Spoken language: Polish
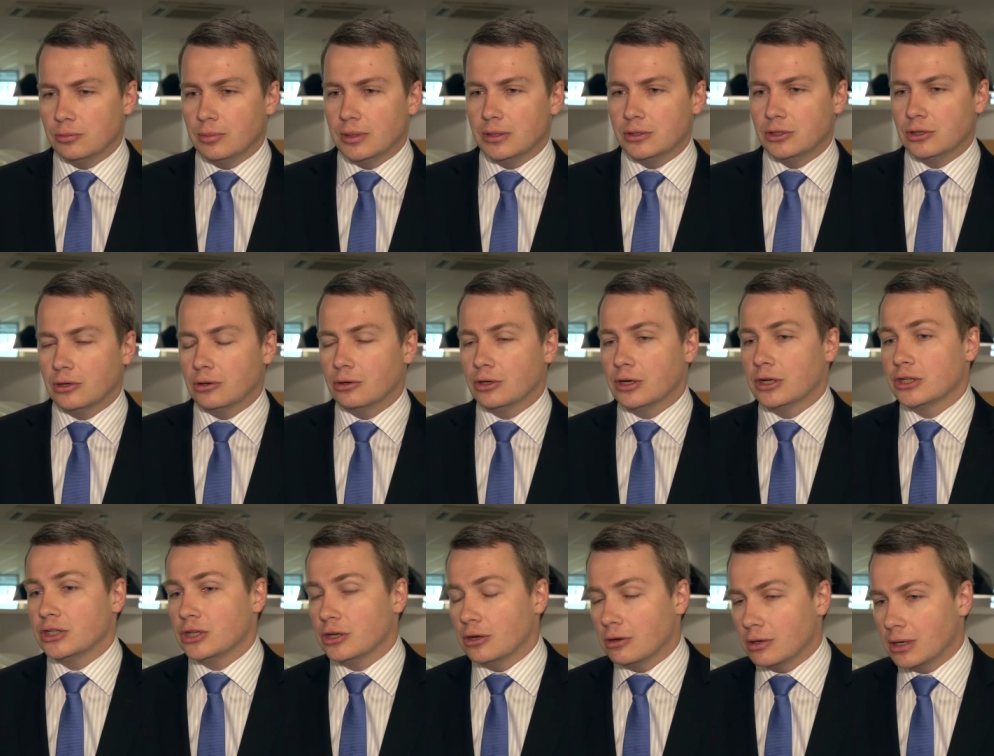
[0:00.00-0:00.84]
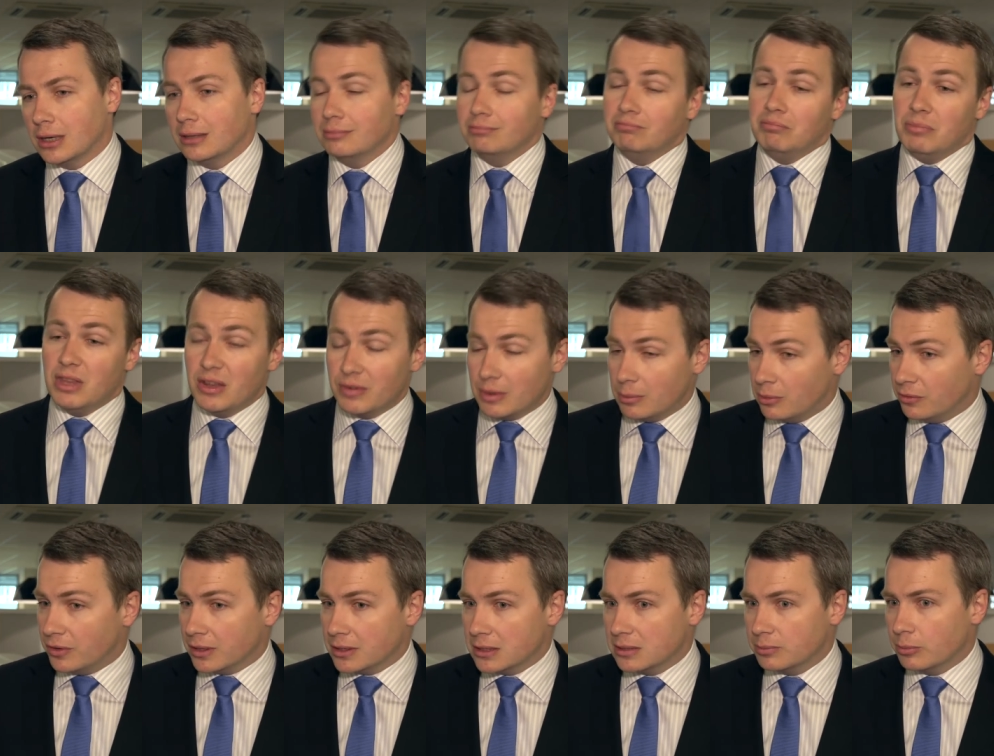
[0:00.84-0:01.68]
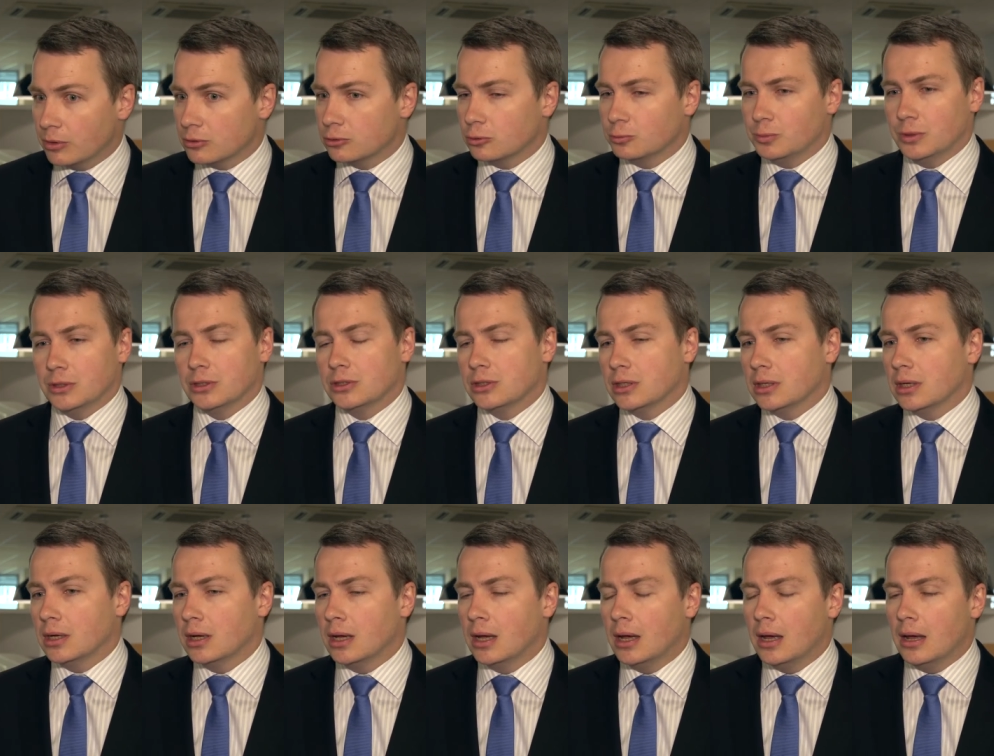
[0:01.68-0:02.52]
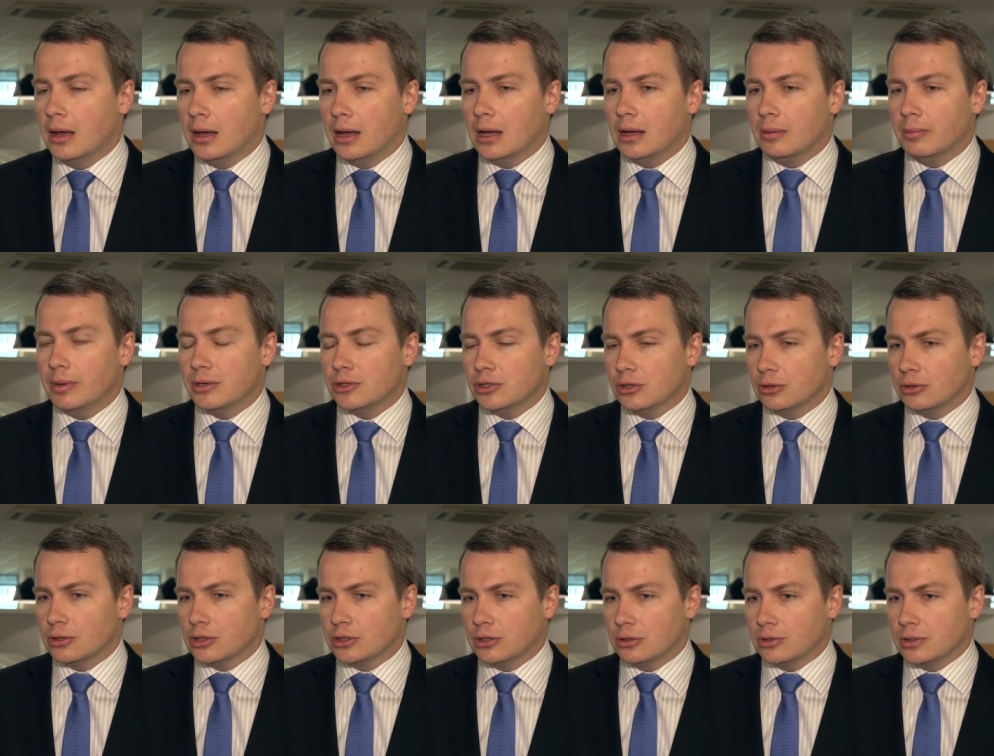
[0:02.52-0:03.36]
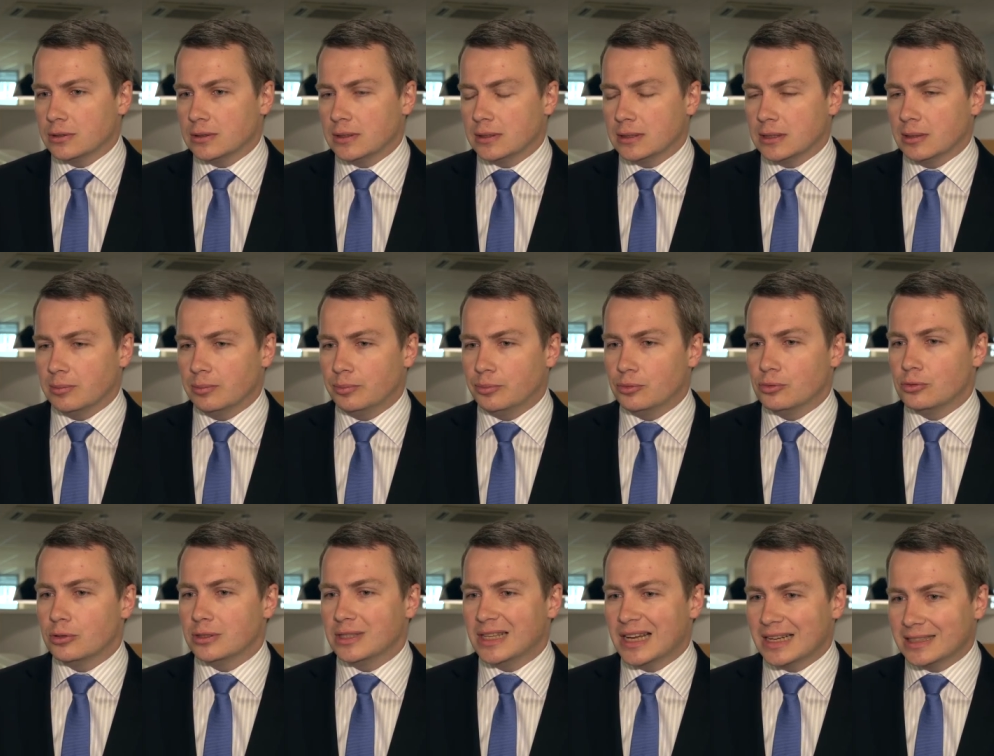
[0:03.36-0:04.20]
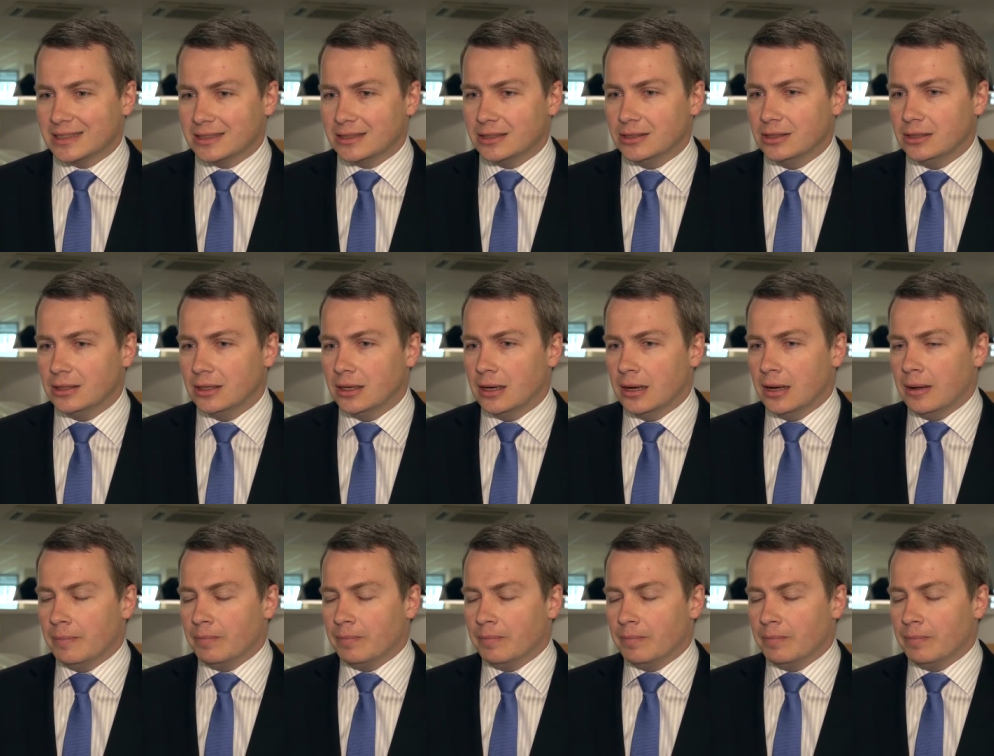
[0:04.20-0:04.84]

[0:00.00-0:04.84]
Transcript: Będzie określona, nie wiemy w jaki sposób jeszcze, e, będzie określony system punktacji